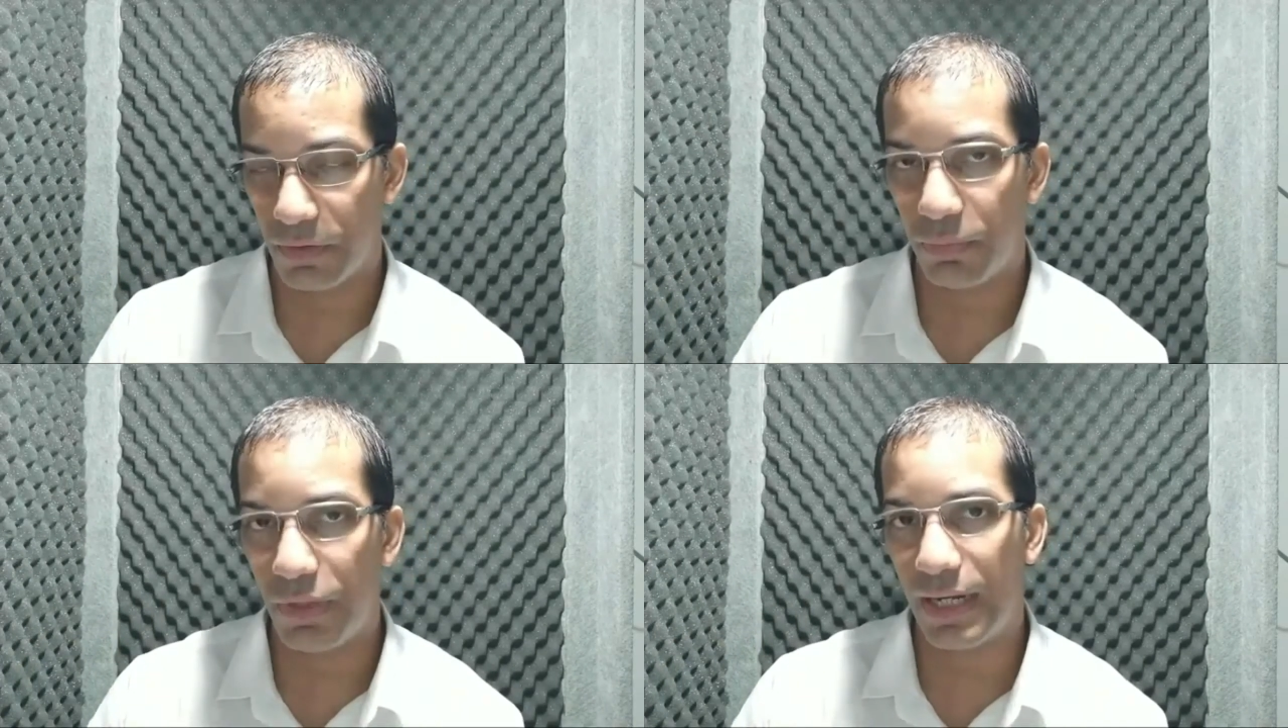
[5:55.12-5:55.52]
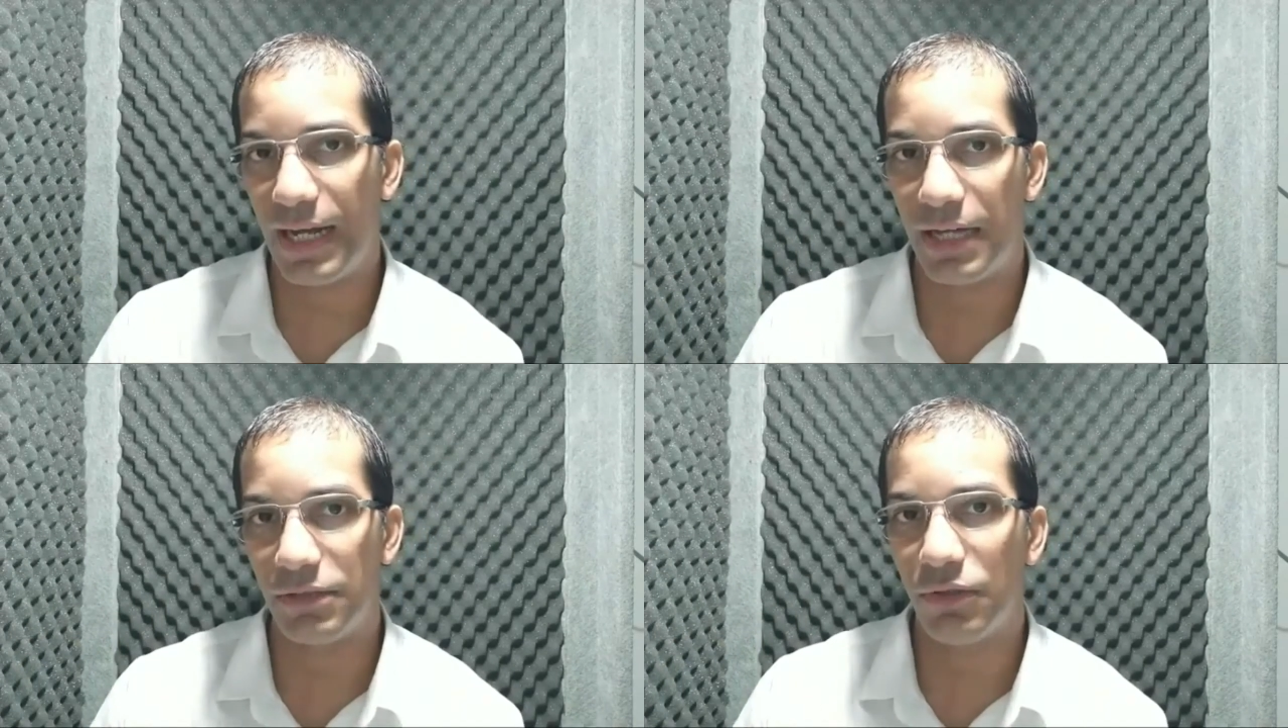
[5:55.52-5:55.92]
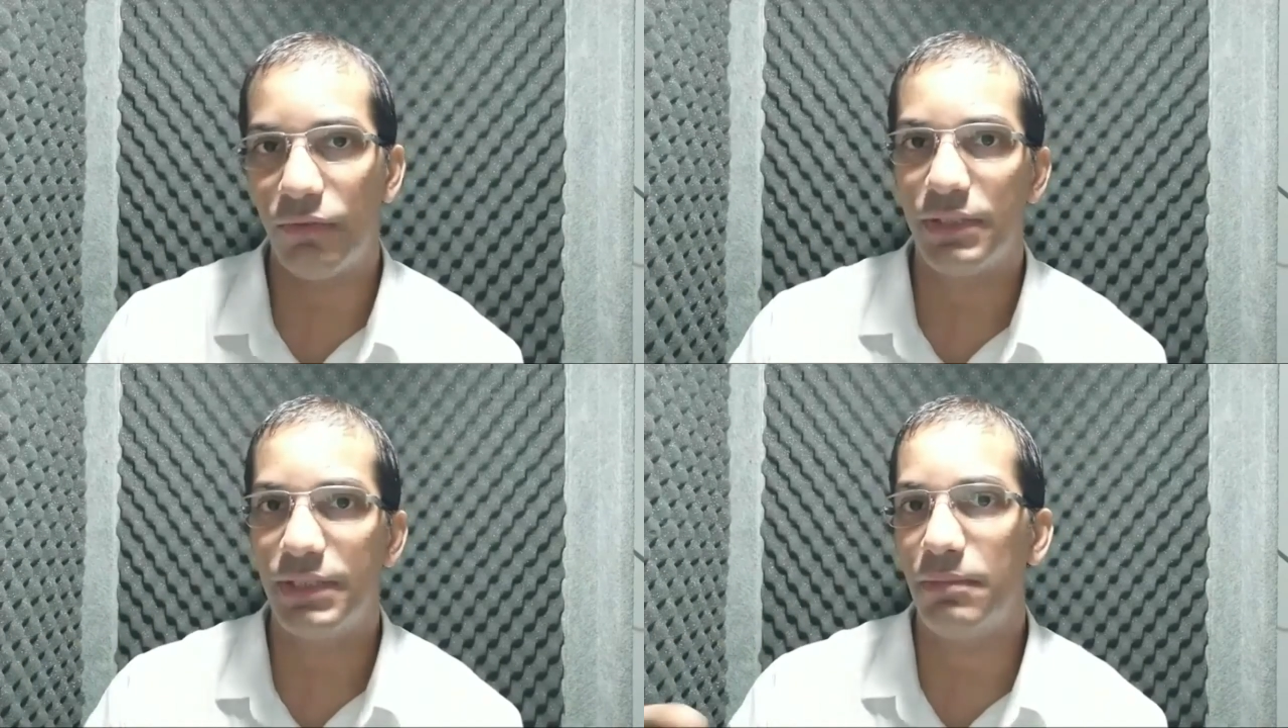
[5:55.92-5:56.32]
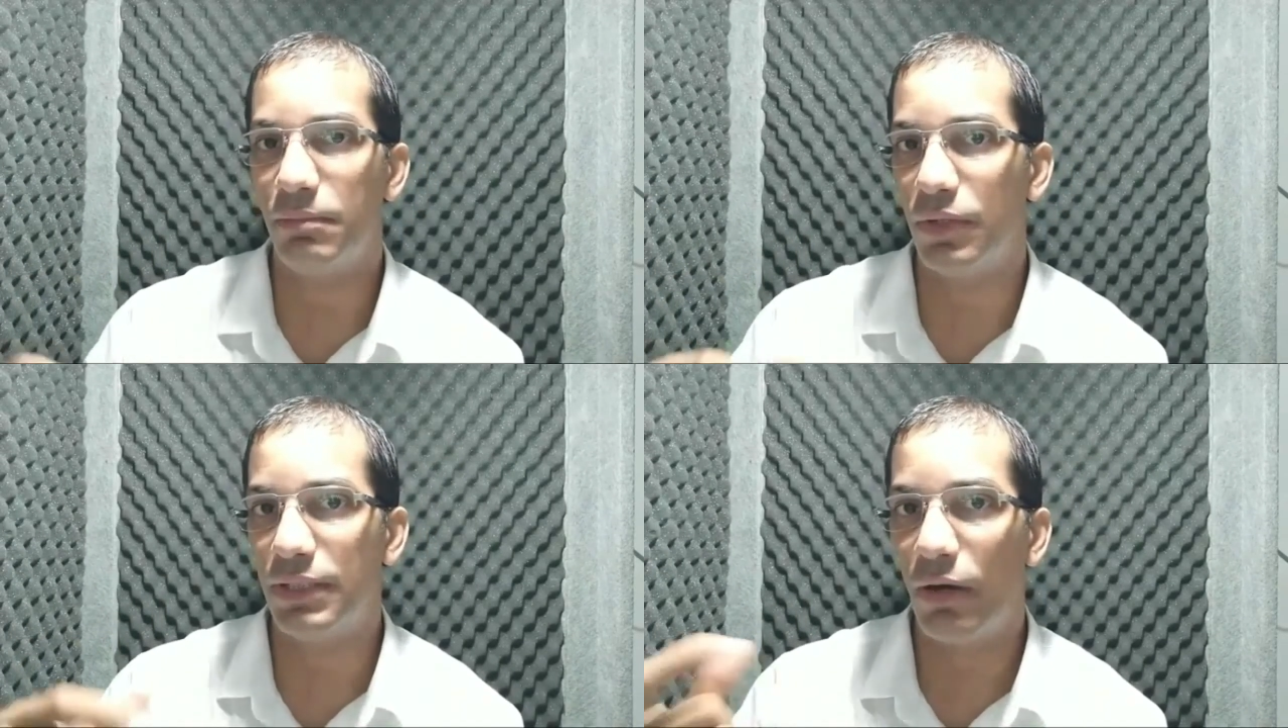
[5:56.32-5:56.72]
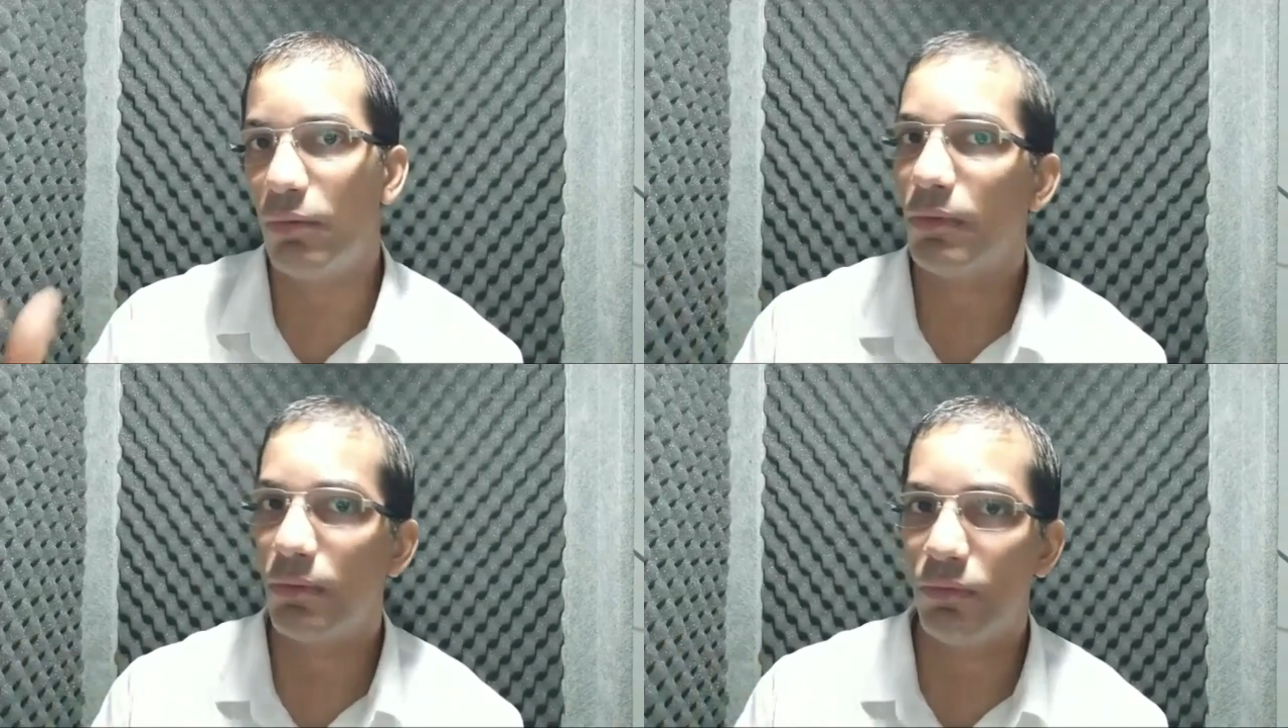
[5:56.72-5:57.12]
por acaso, você botar
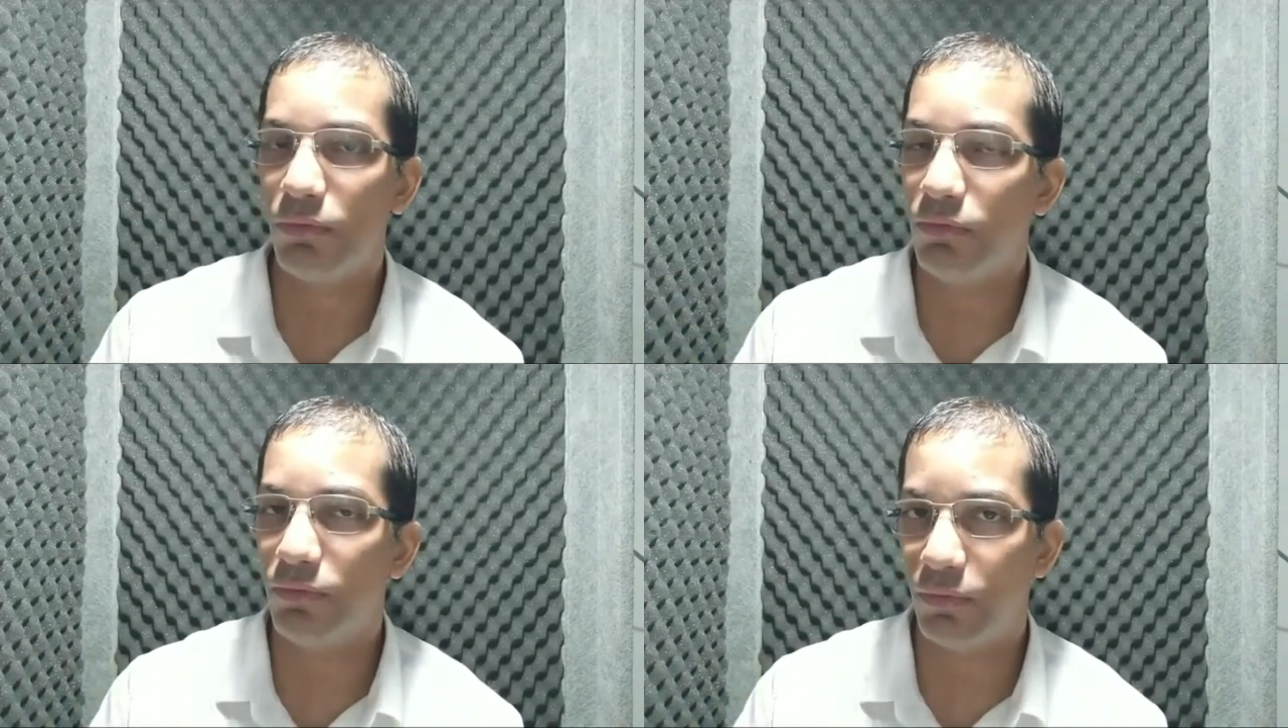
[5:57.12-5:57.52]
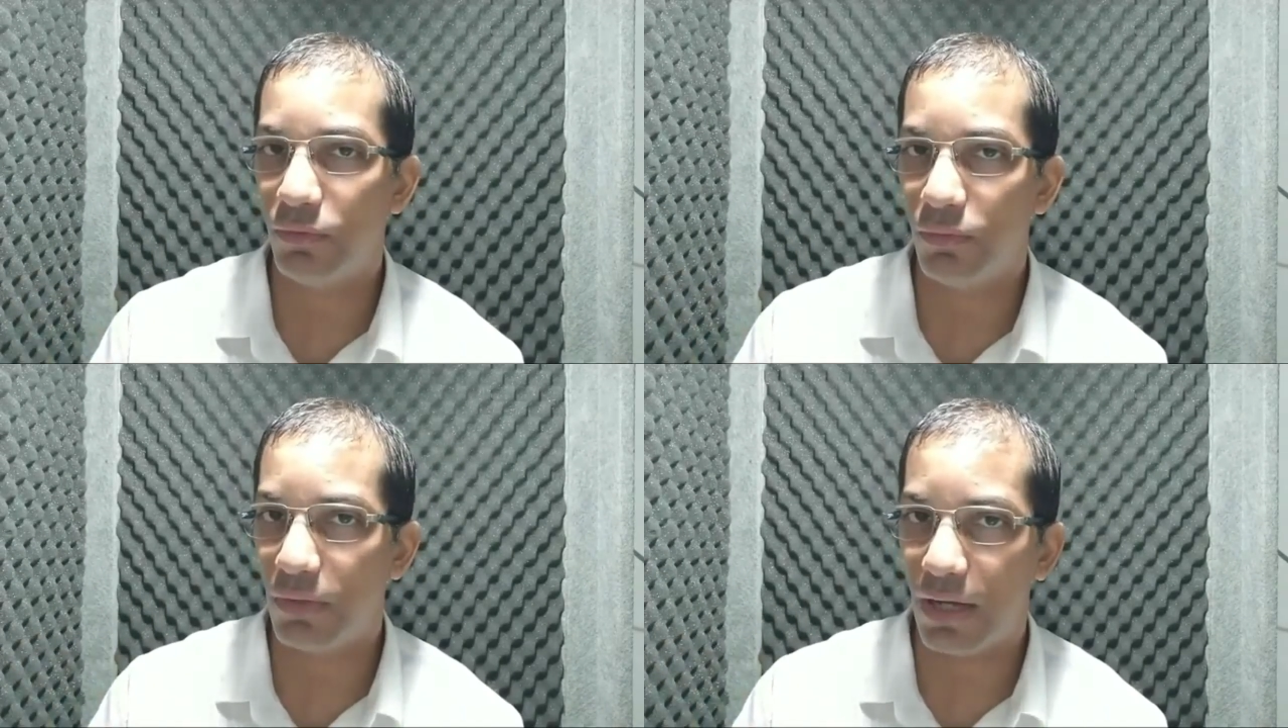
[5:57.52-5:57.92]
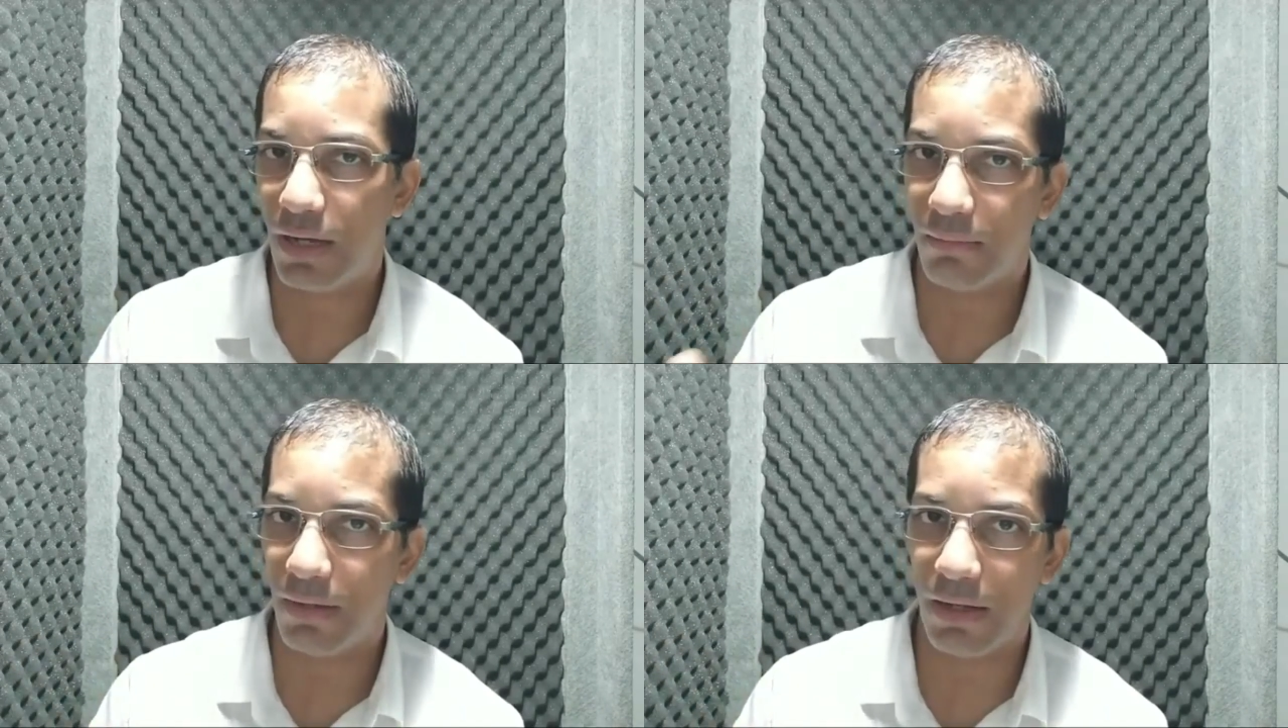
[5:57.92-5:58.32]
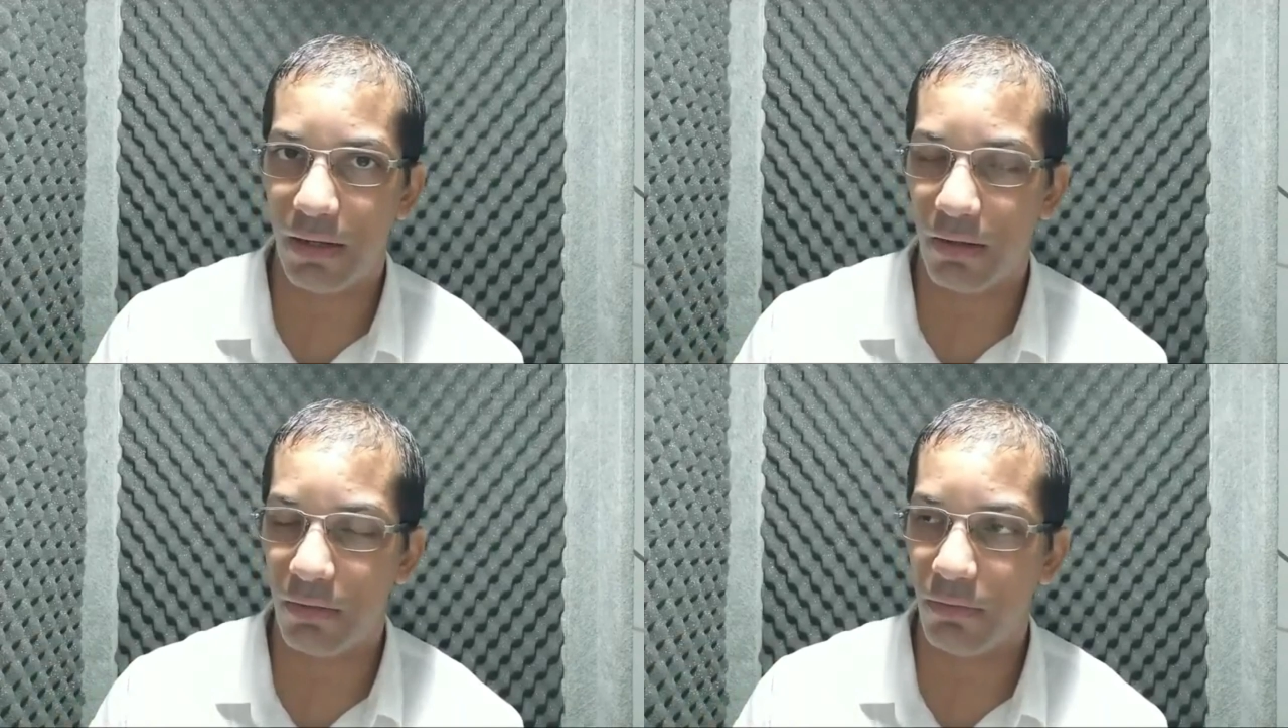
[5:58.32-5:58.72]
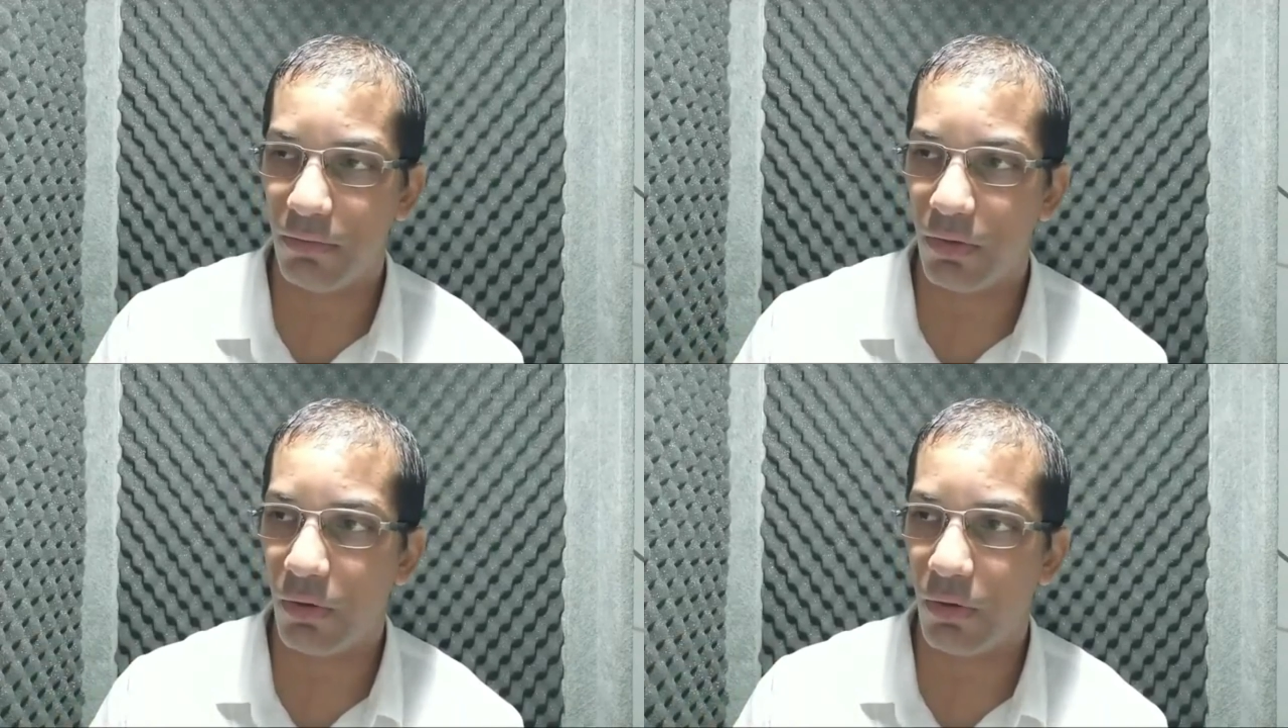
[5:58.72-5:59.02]
uma, um, uma, uma um,